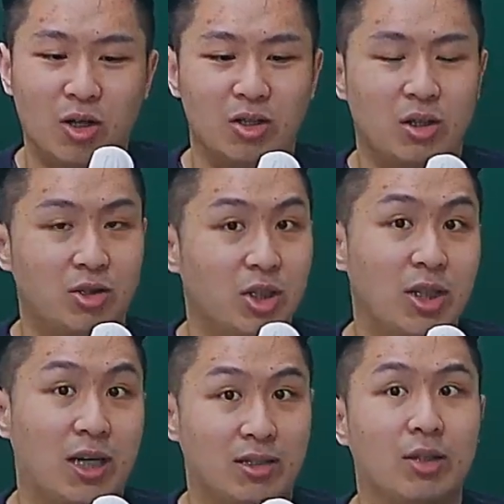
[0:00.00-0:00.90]
是要近
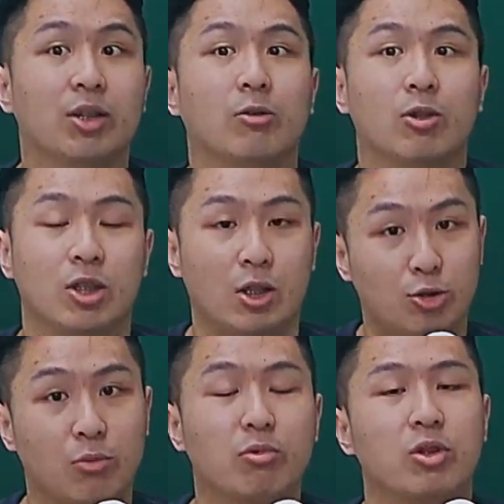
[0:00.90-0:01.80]
2-3年的文章要
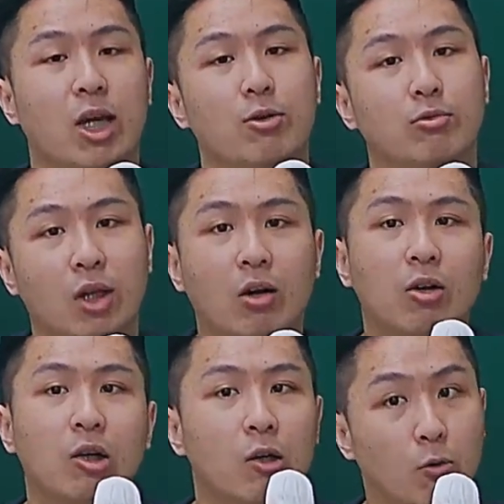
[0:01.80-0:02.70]
全部摘录到，
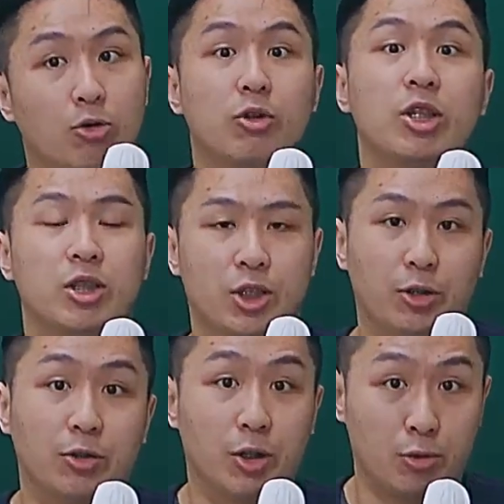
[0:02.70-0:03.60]
我觉得其实也
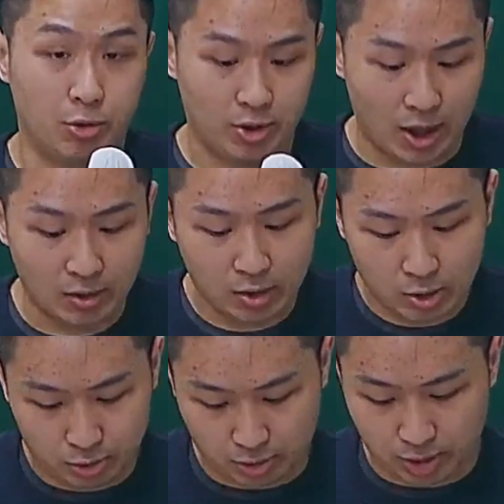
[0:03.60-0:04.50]
有点困难，
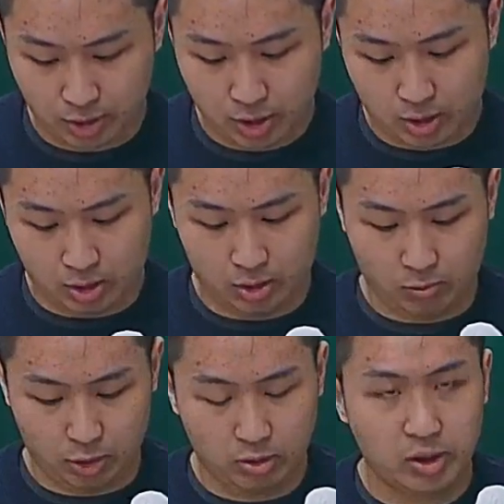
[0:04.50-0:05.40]
所以
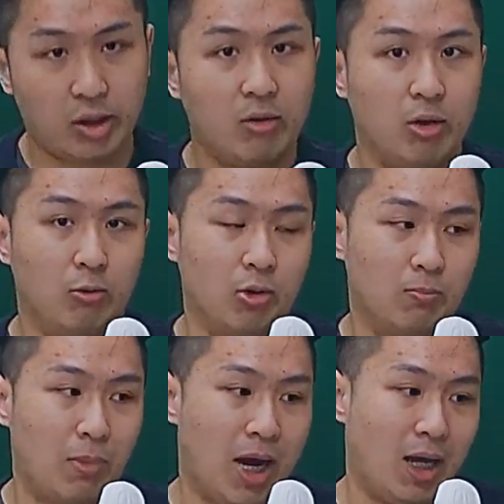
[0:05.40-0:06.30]
我就挑了我
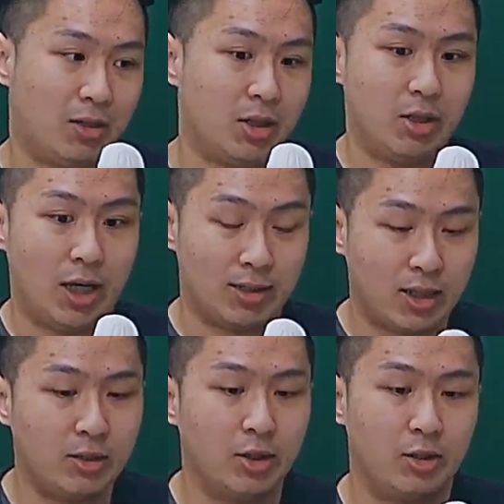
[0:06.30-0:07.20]
把近
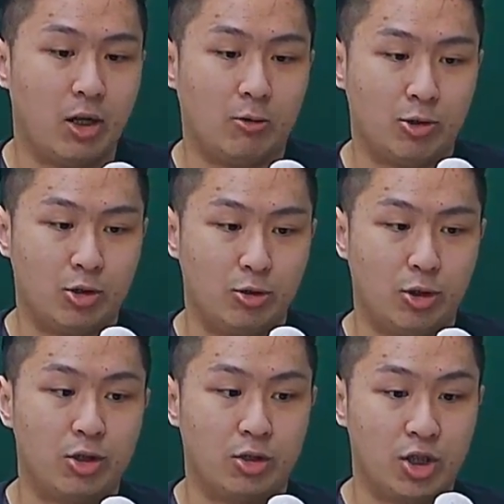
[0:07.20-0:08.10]
2-3年的老师
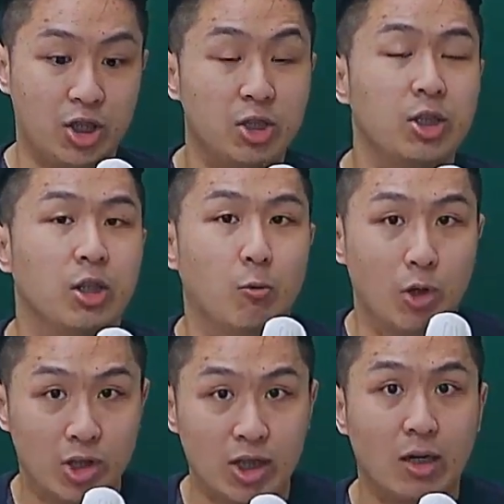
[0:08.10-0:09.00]
学者的新进的
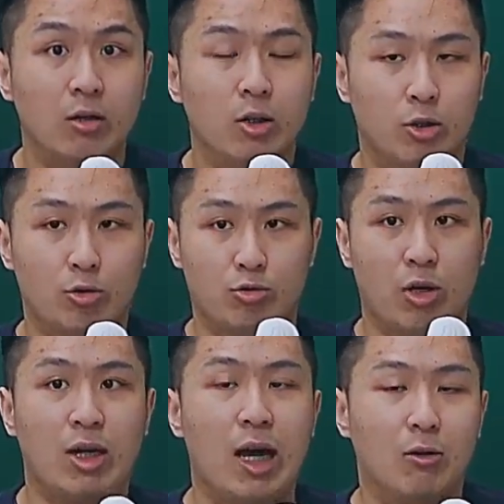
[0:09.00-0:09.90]
文章都主
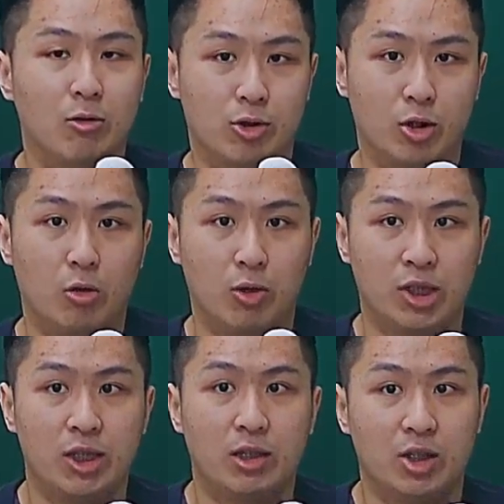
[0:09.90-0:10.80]
要看过之后，我
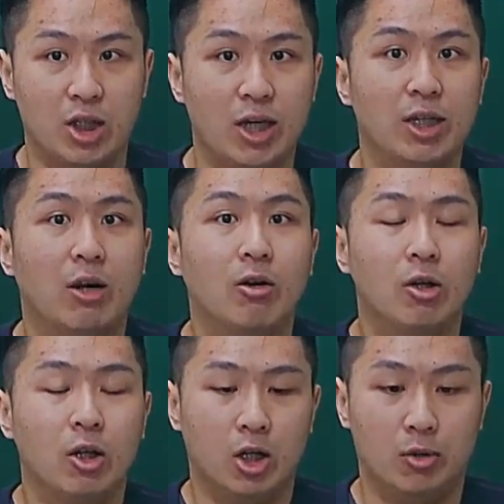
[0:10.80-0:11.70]
尽量摘要
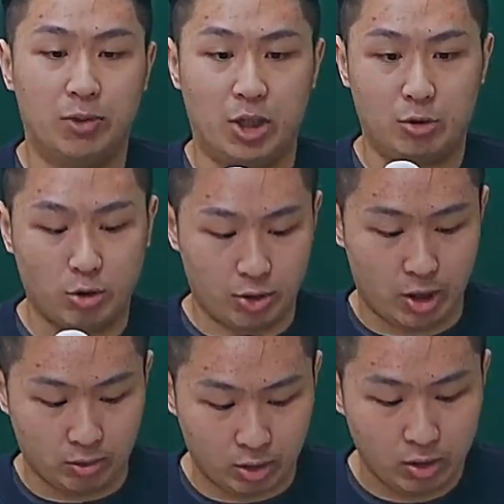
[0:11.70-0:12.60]
比较重
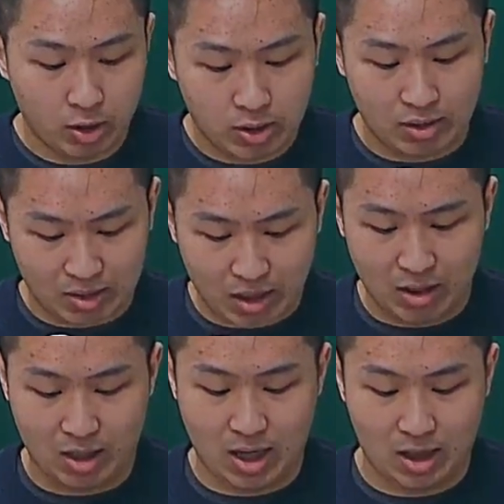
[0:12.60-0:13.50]
要的。那当
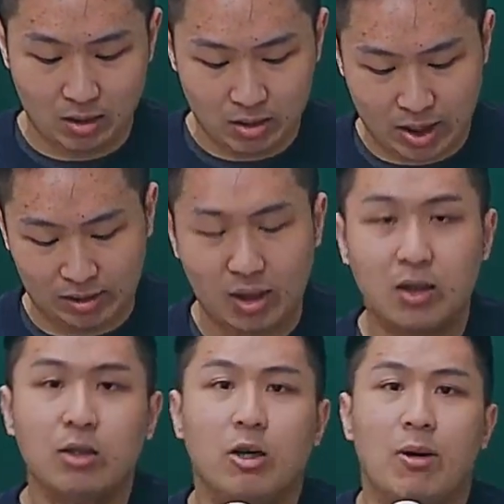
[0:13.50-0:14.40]
然啦，2堂
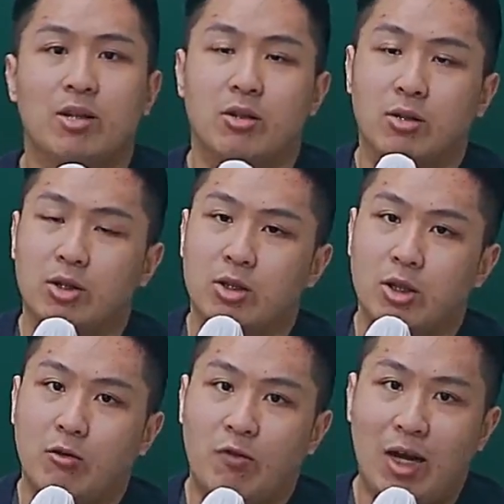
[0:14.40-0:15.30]
课要把整个证
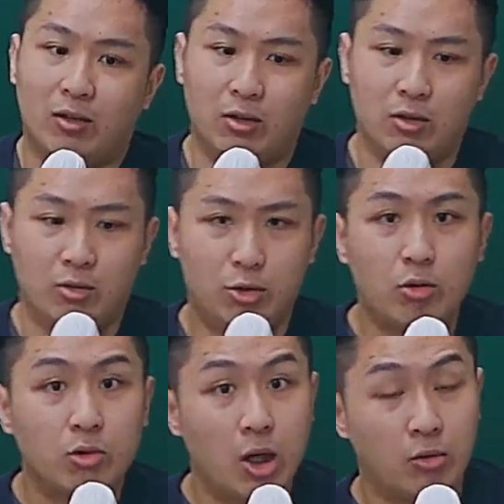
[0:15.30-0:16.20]
交法的
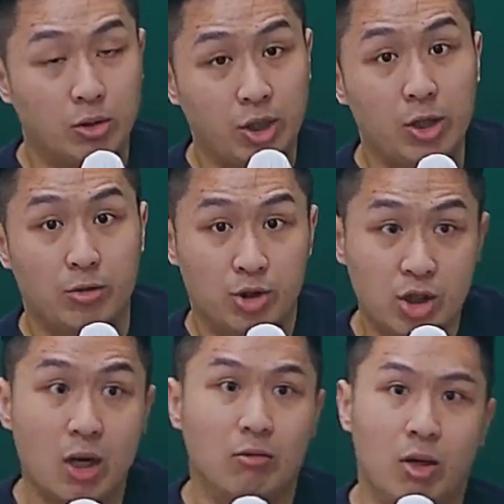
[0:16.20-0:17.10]
重要的内容
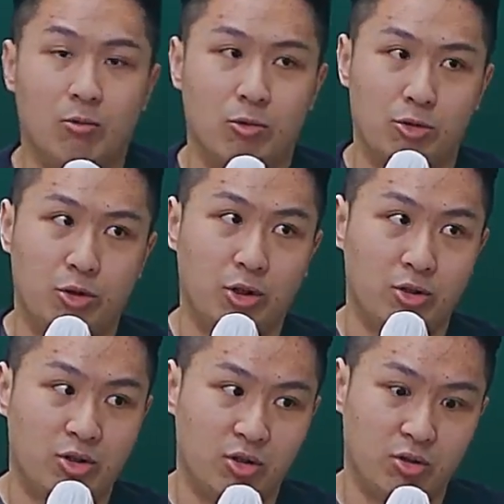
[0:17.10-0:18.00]
上完，我觉得
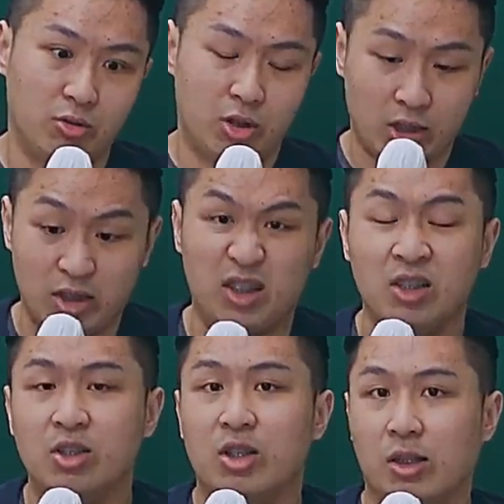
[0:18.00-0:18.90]
一定
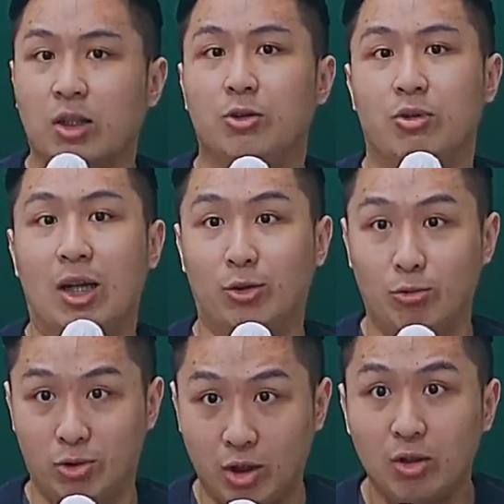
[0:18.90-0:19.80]
是相当有难
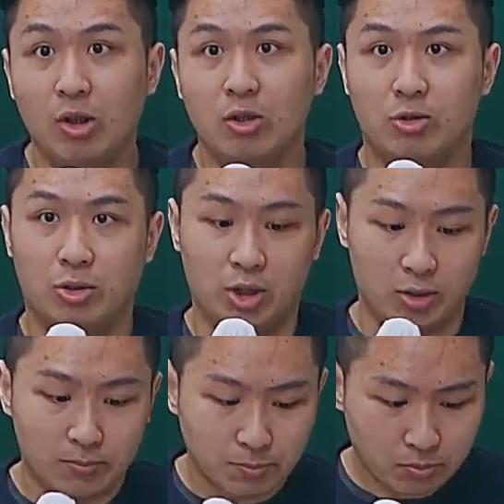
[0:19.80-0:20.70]
度的，所以。